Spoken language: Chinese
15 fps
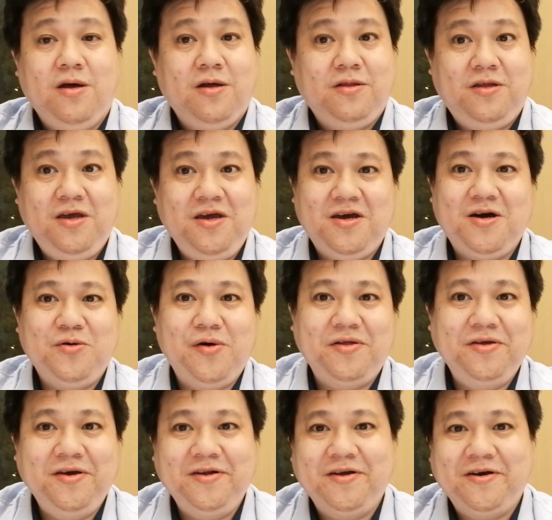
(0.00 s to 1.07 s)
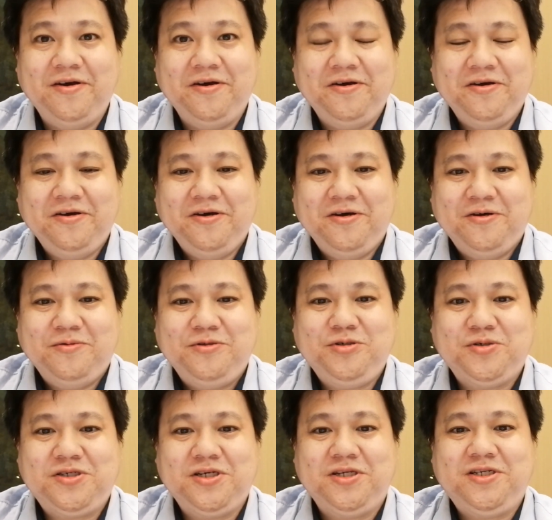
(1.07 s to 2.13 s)
第1个原因呢，就
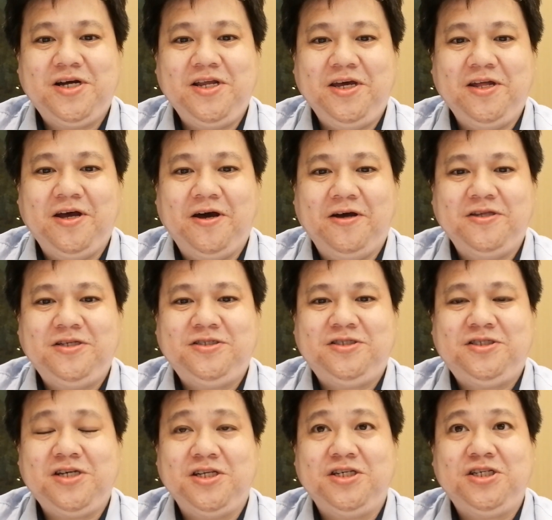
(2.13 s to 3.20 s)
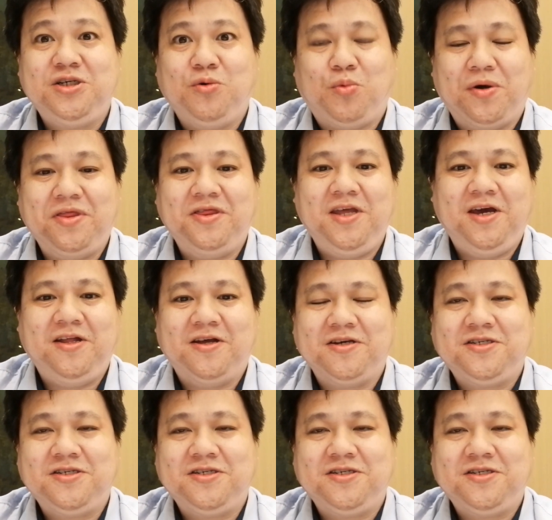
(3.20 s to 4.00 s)
是这里的政治稳定呢，